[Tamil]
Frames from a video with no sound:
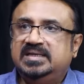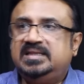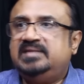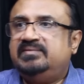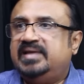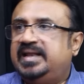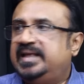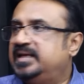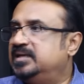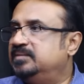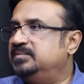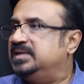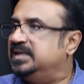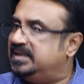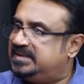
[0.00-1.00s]
இறுதி
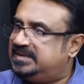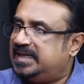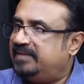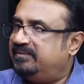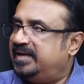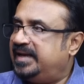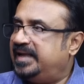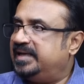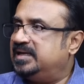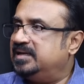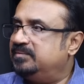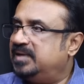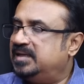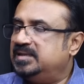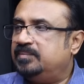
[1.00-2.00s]
வரைக்கும் இட்டை
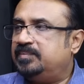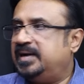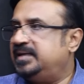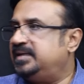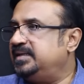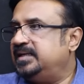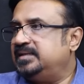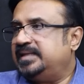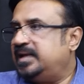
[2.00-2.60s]
வரைக்கும் அந்த பட்டியல்